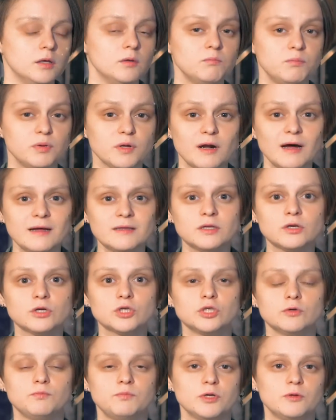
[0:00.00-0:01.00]
Император
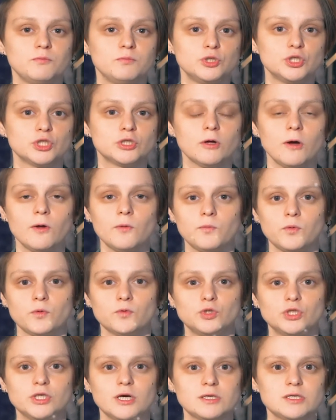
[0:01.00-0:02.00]
же предпочитал
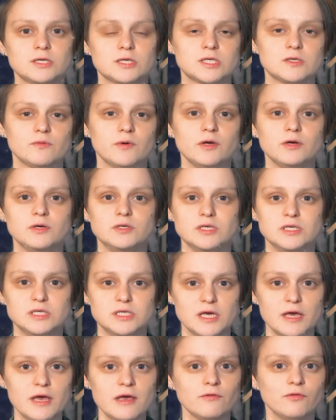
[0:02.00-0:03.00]
получать от своих
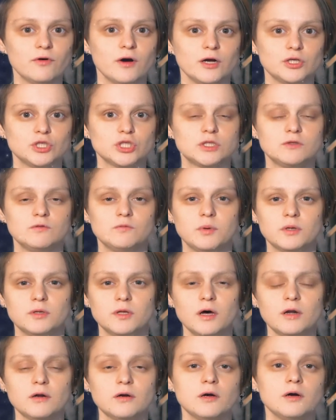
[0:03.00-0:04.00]
детей в качестве
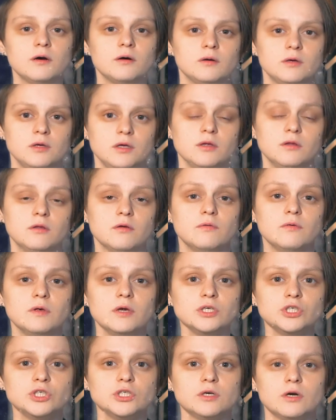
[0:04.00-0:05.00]
подарка какие-то
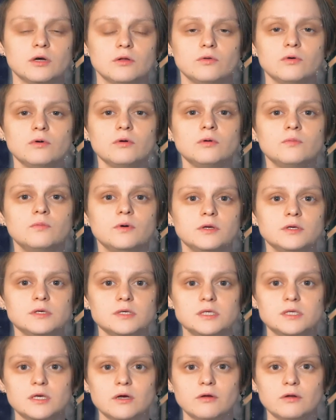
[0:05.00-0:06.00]
вещи, которые бы они
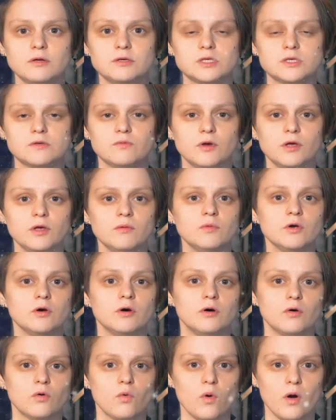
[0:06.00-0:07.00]
сделали своими
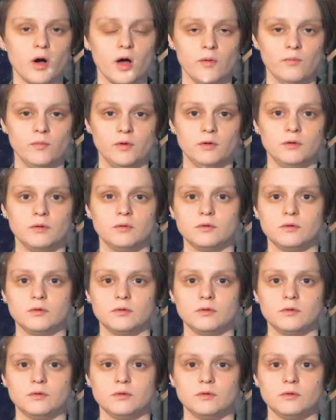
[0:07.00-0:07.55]
руками.